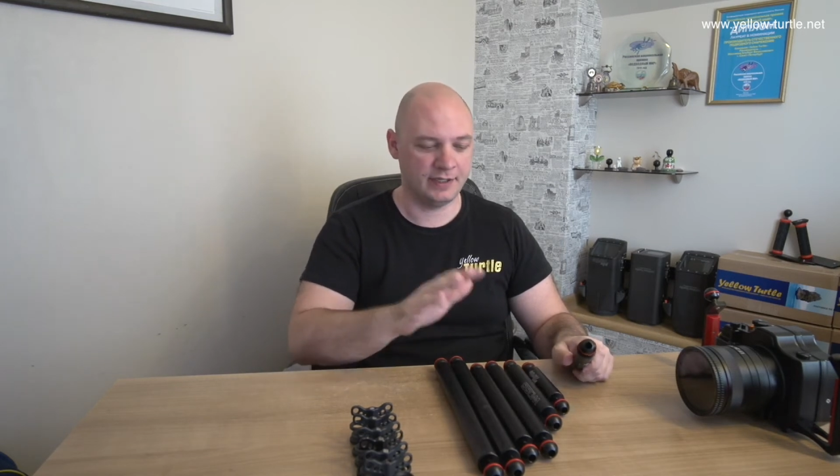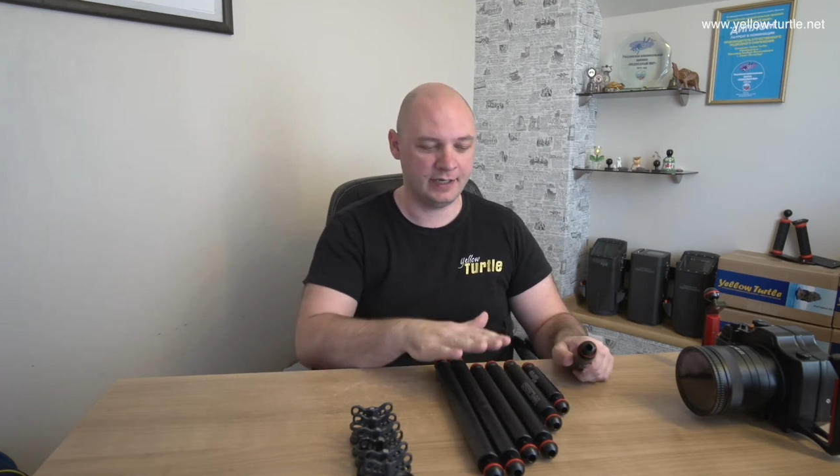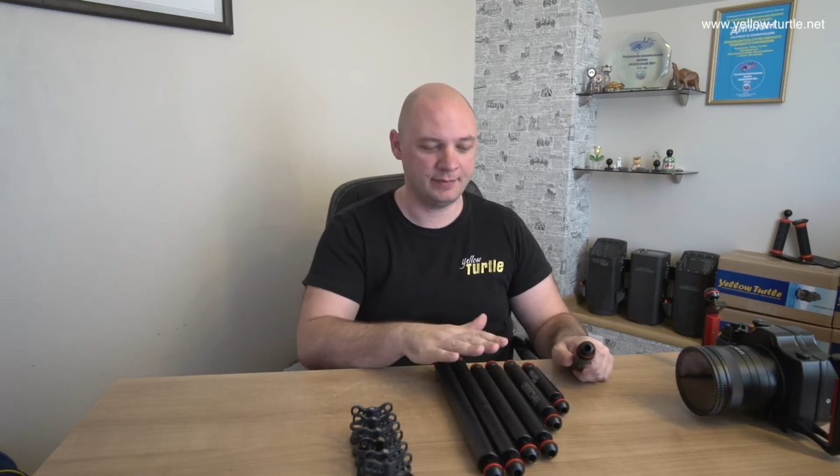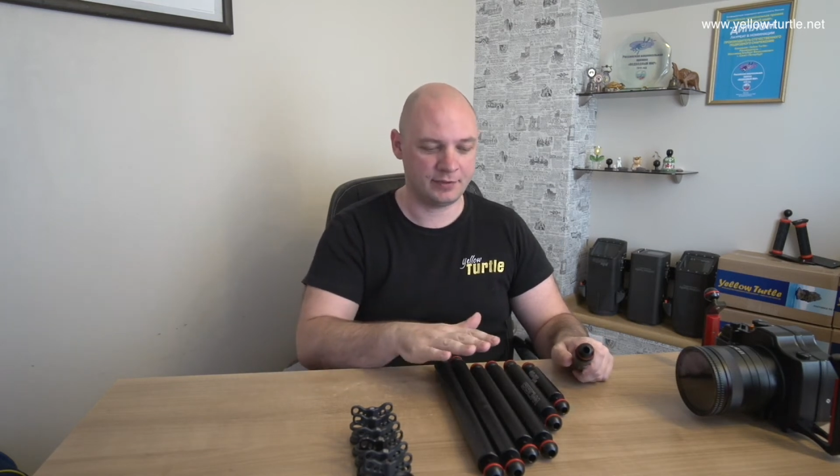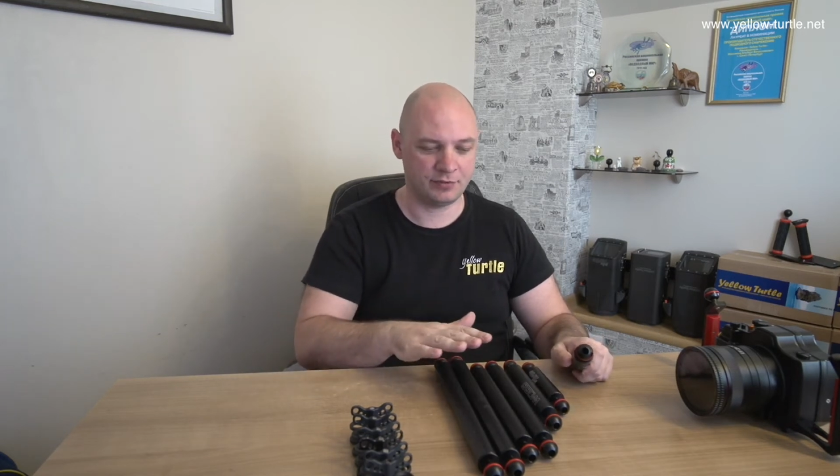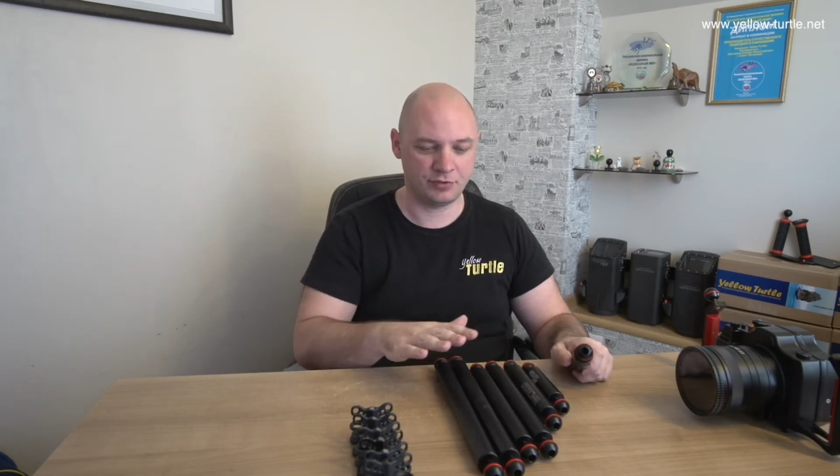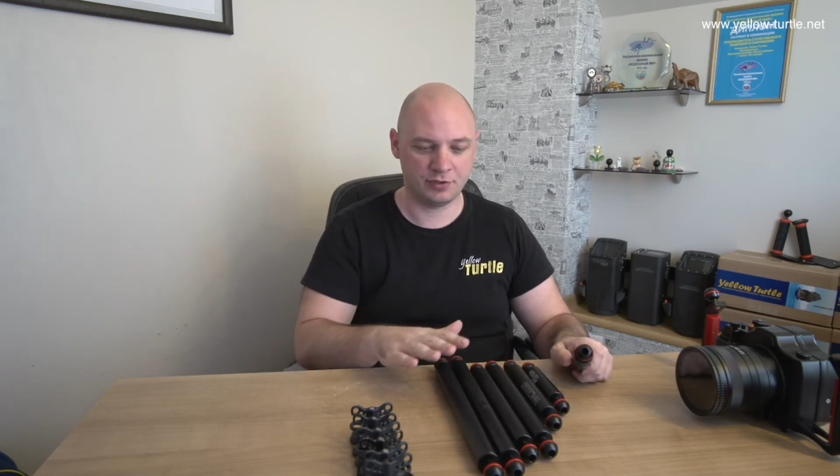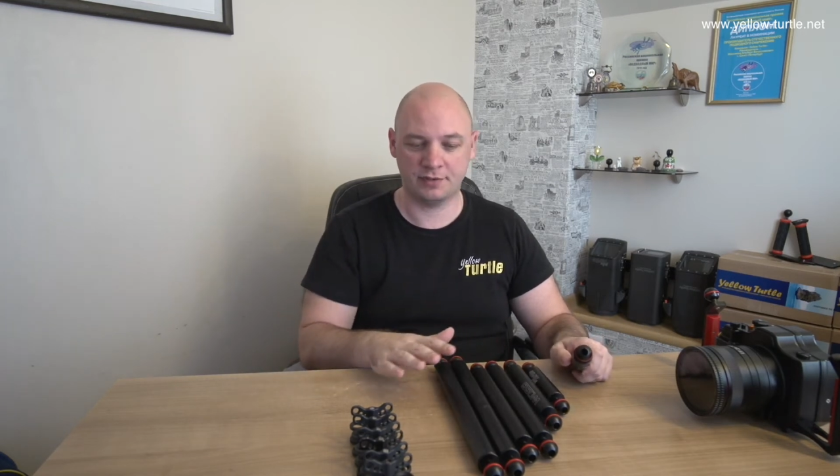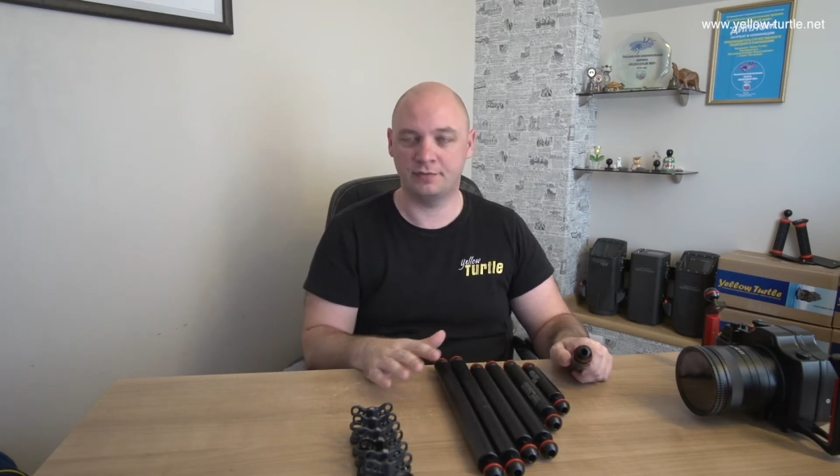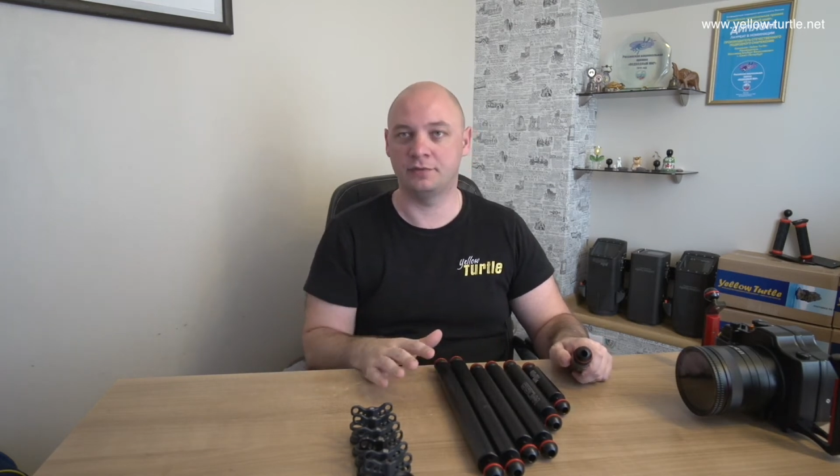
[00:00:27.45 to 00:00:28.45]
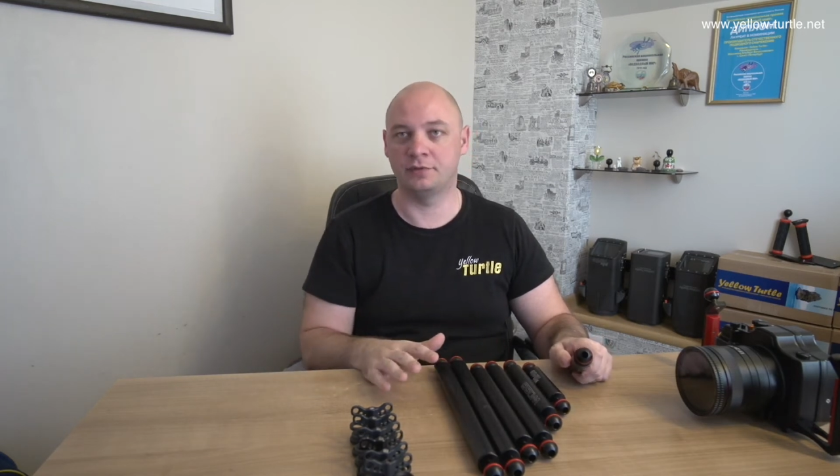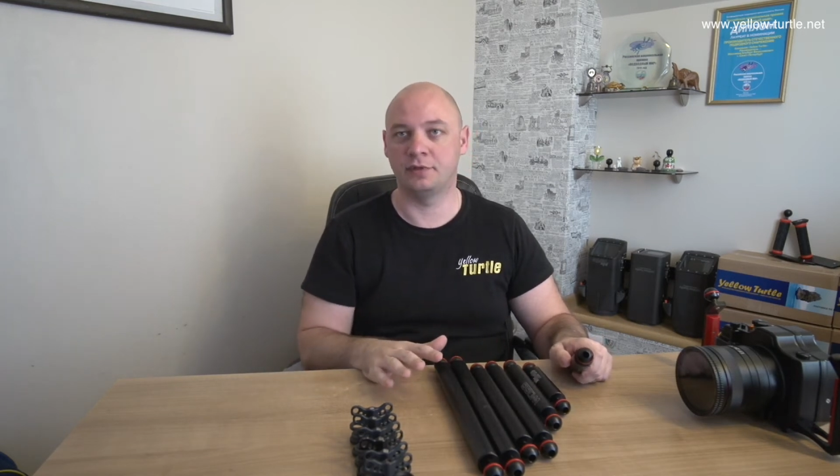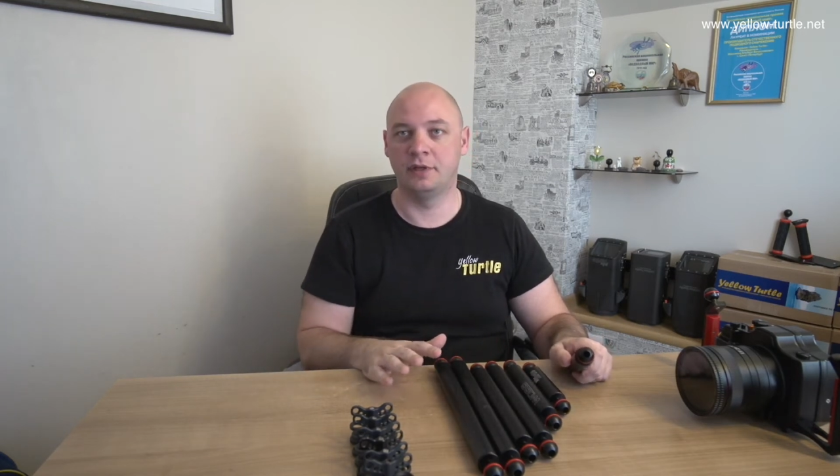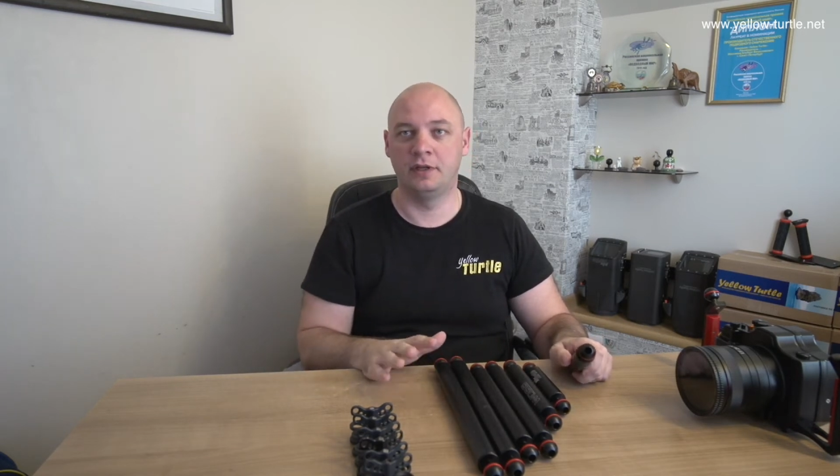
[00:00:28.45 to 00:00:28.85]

Армы существуют